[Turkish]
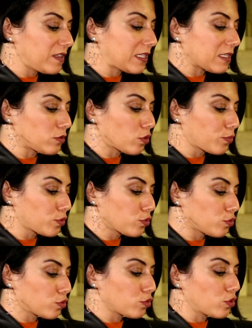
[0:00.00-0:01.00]
Vites
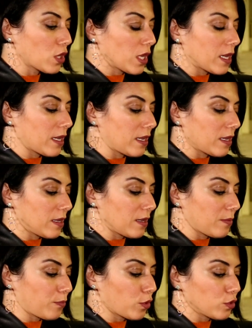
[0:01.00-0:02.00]
topuzunun
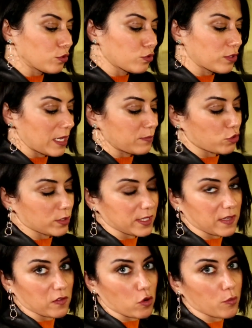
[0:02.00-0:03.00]
e, boyutunu hep çok
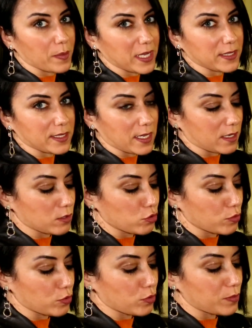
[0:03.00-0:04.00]
seviyorum. PSA
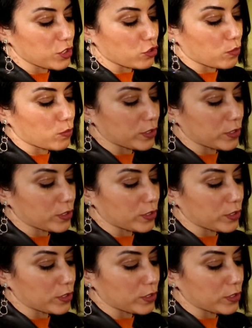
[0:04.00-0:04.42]
grubunun birçok